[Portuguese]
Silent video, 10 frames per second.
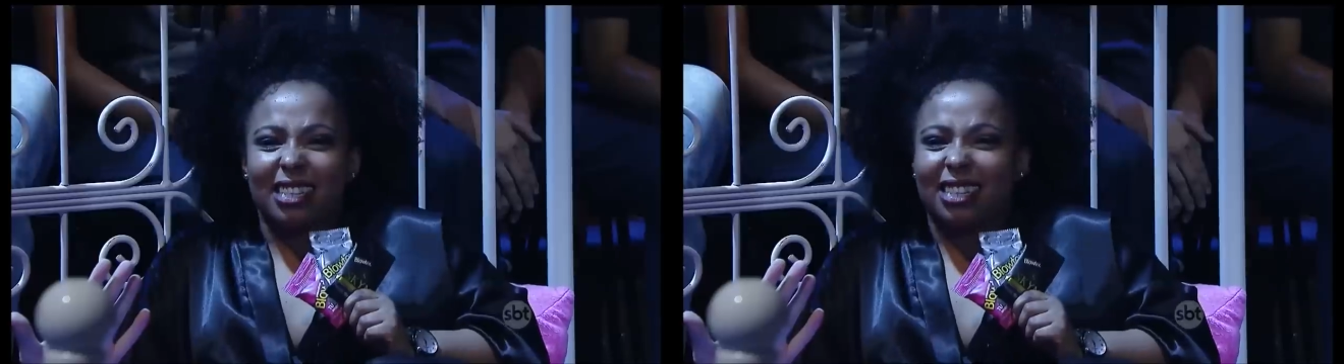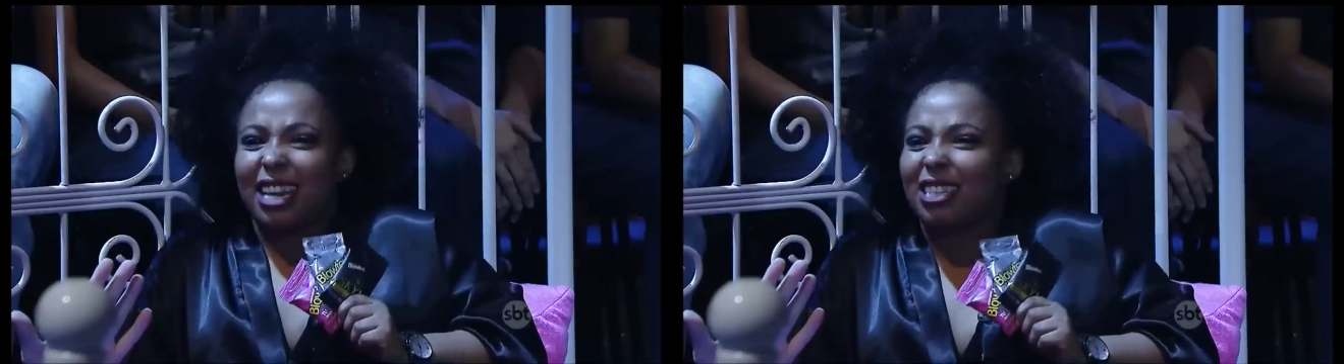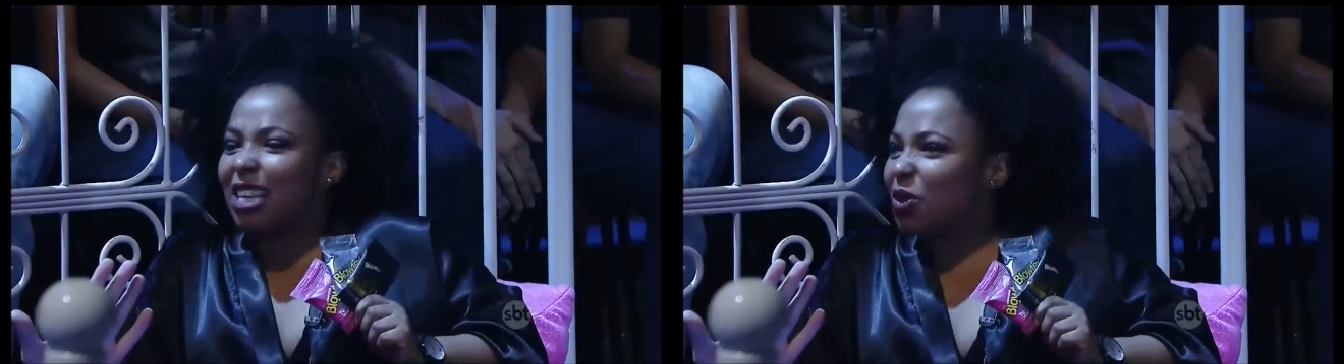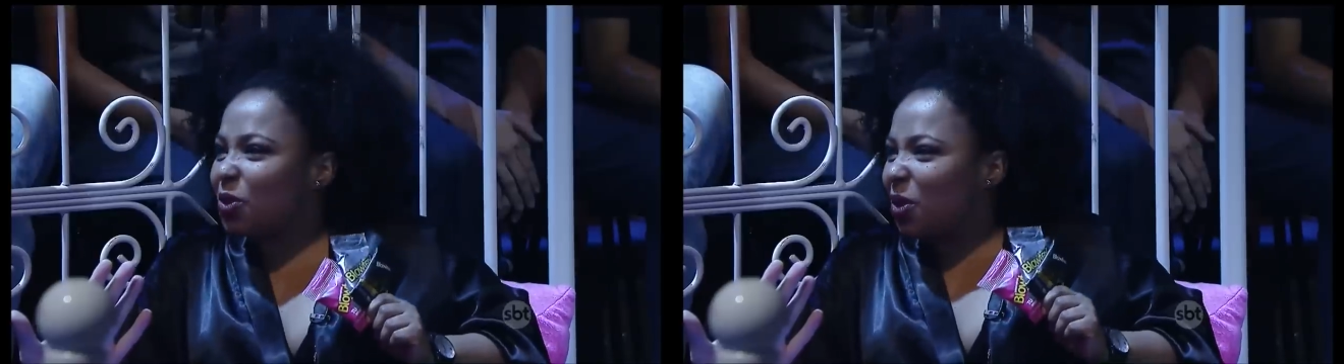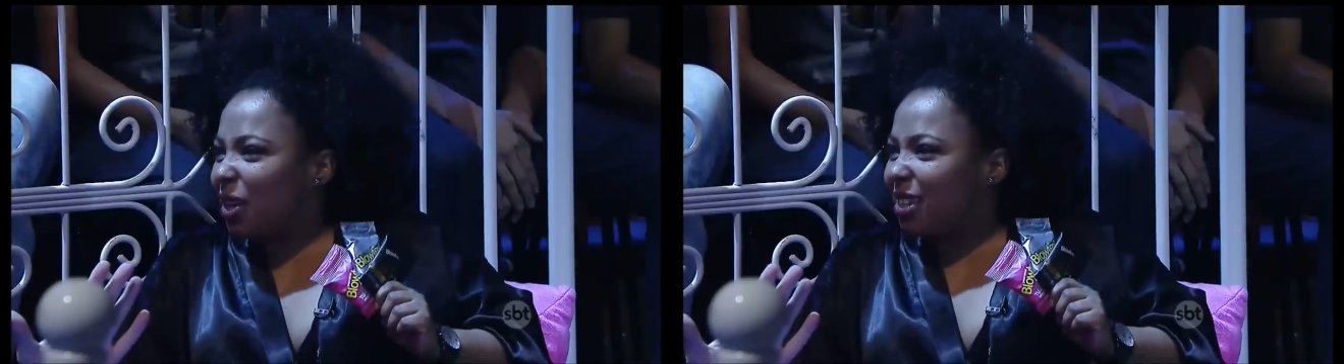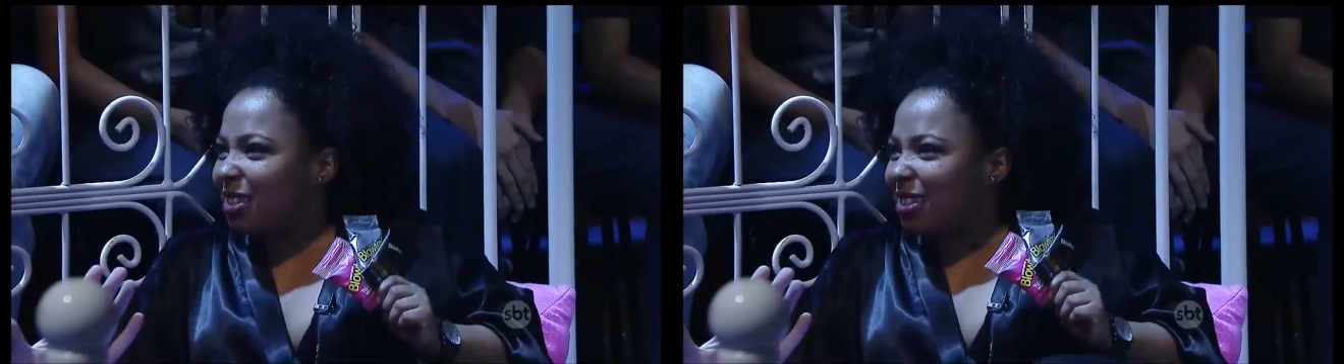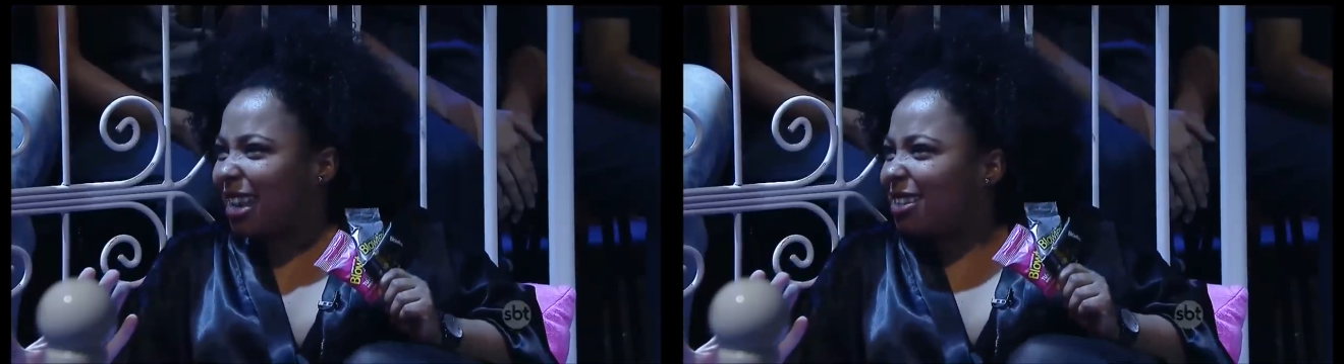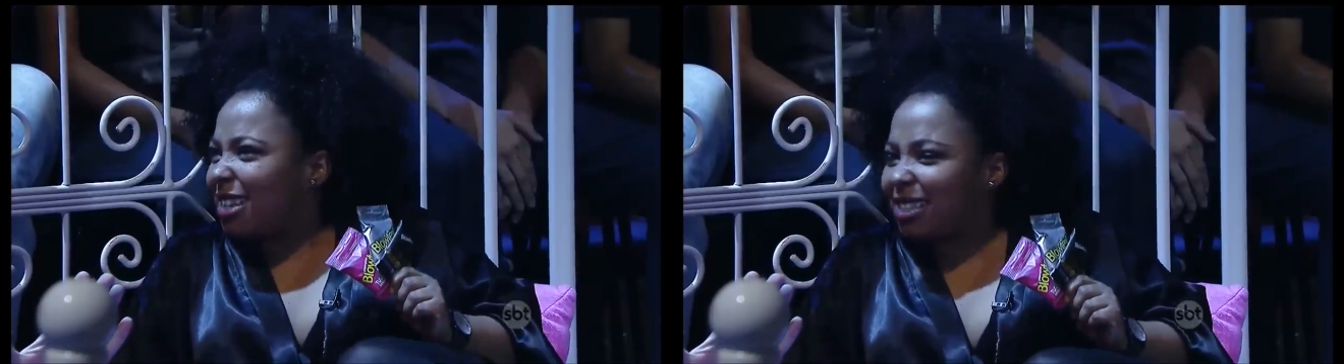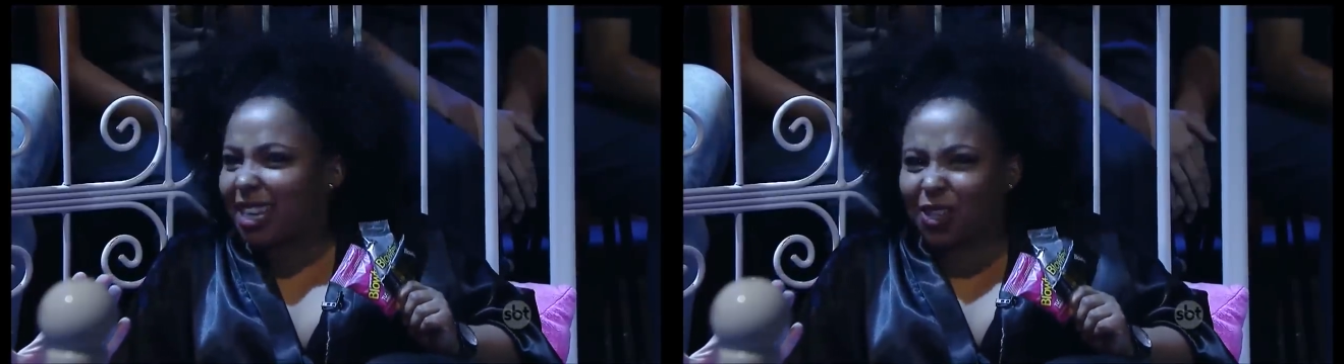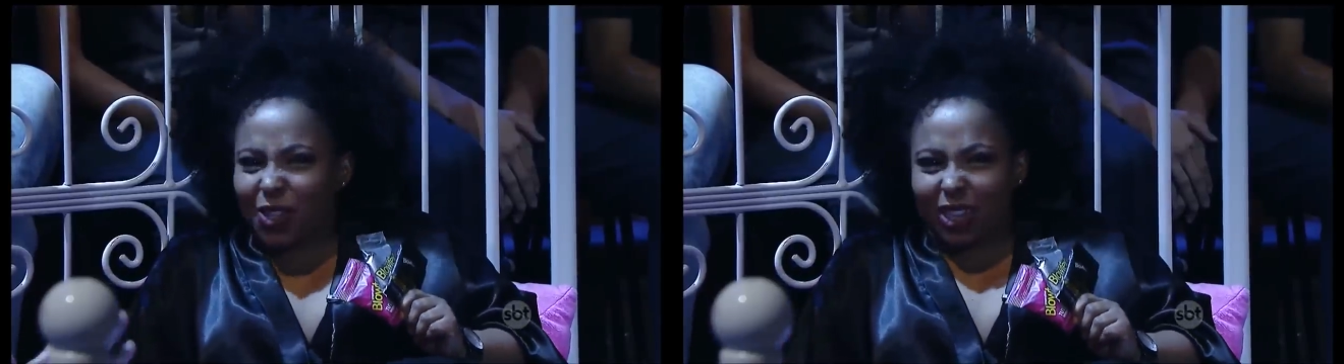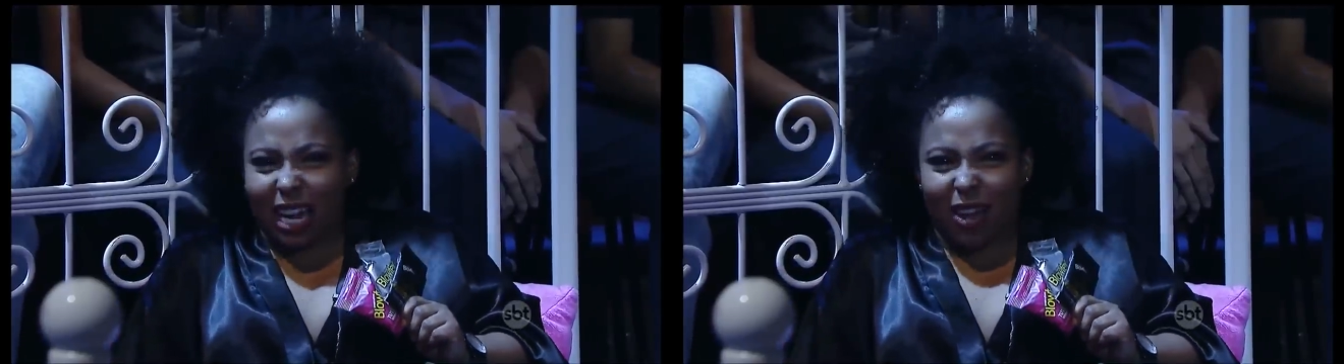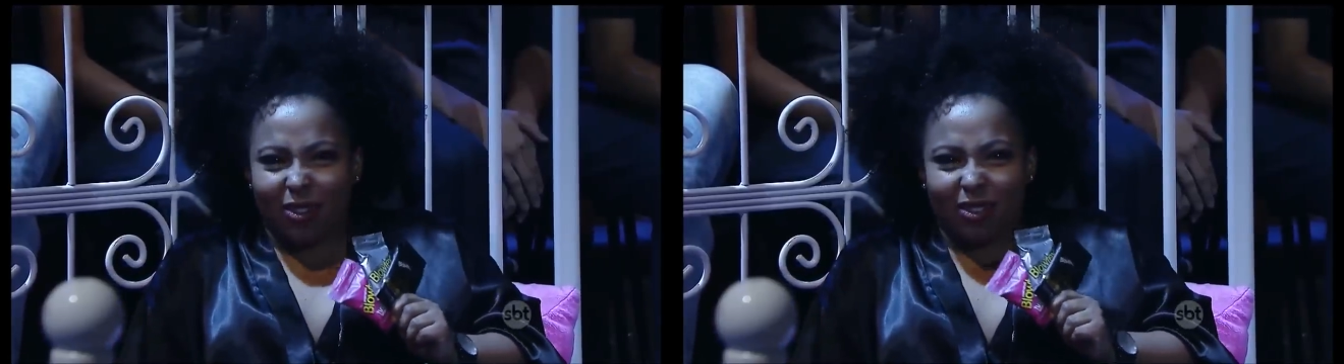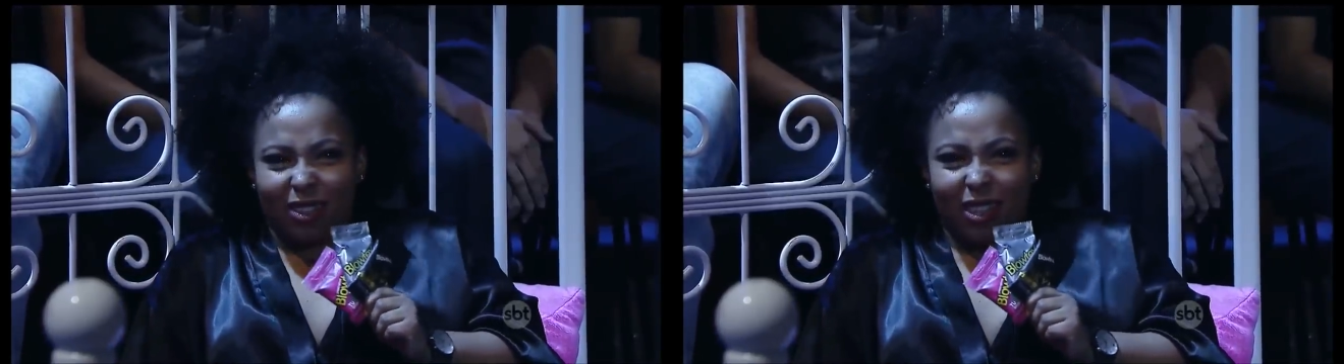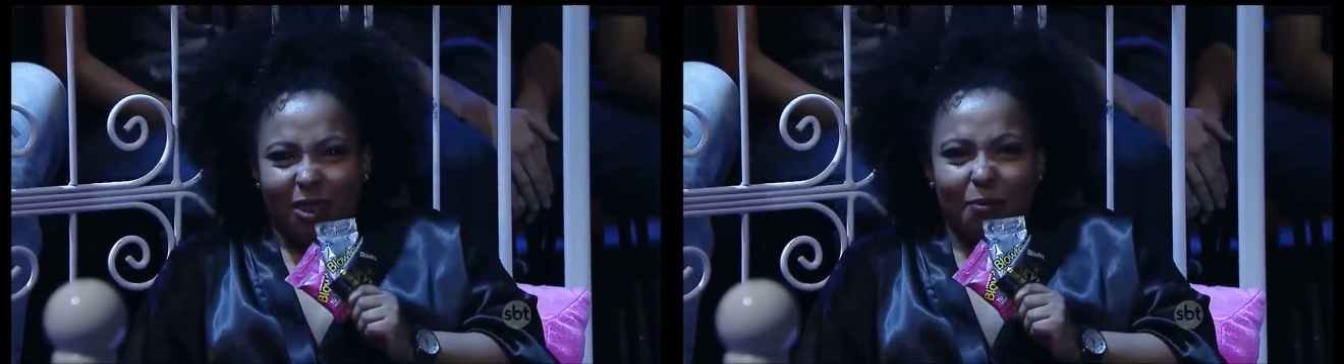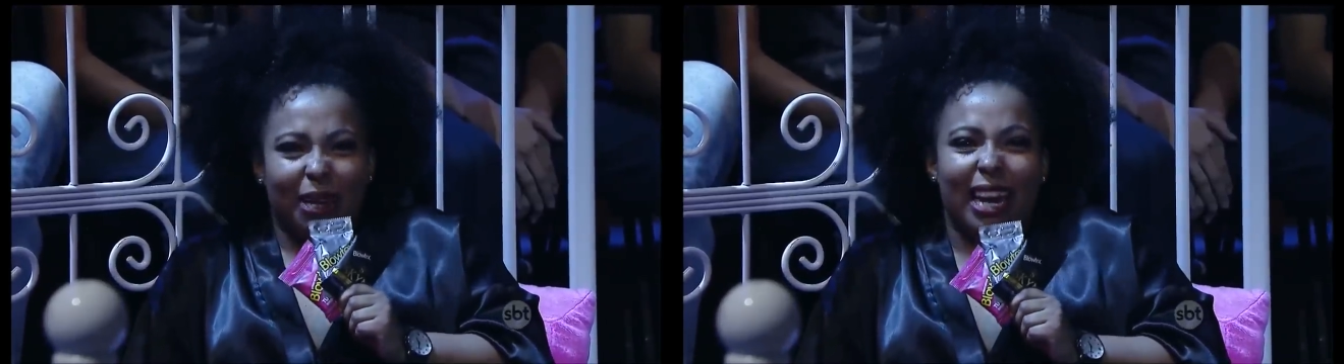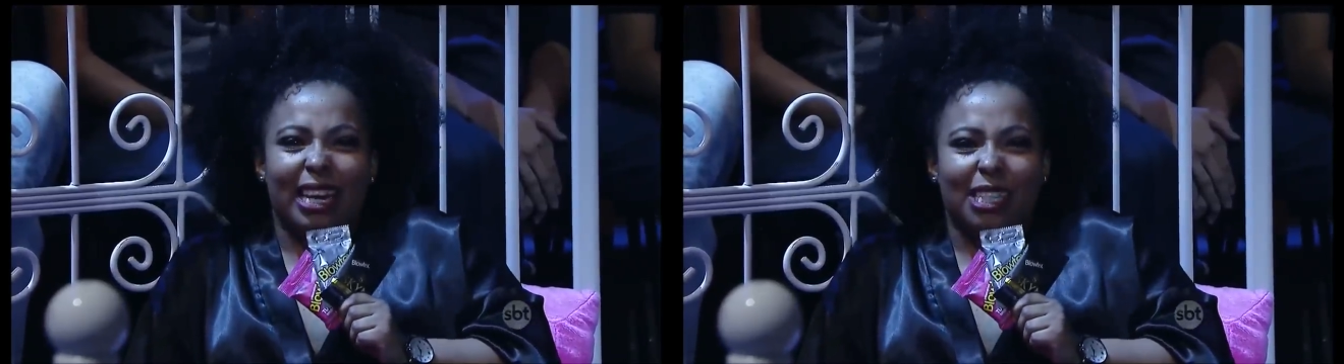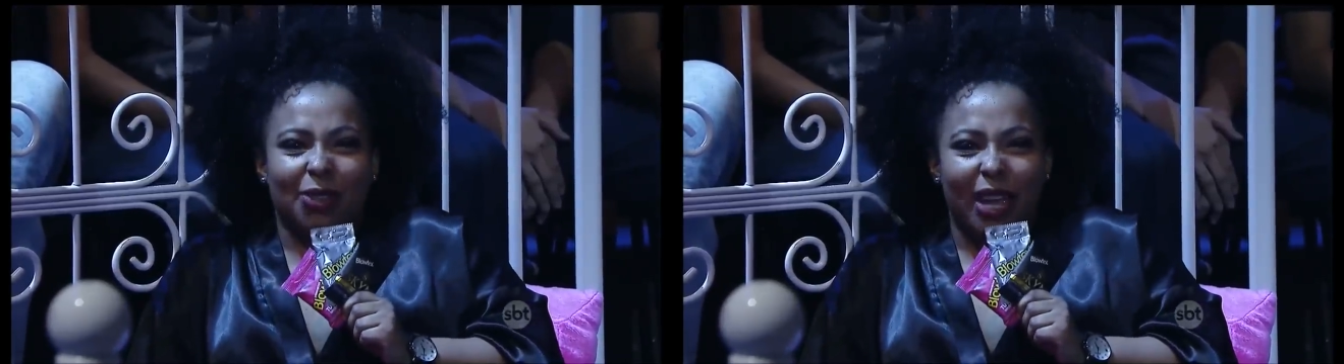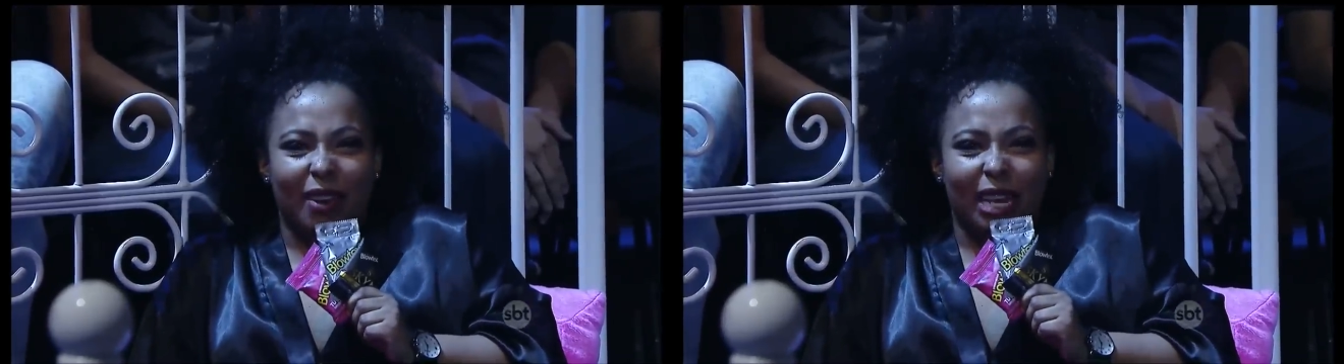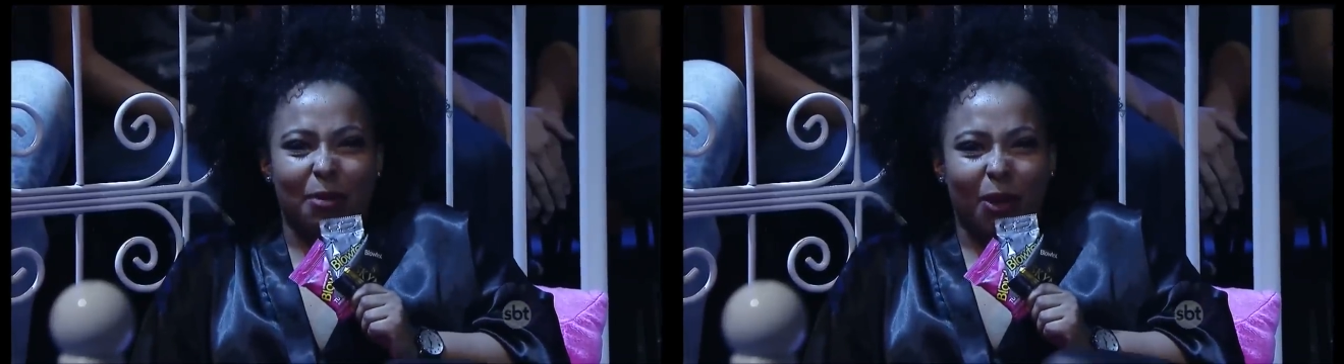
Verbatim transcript: é de sensações, é de sensacional. Para isso, tenho aqui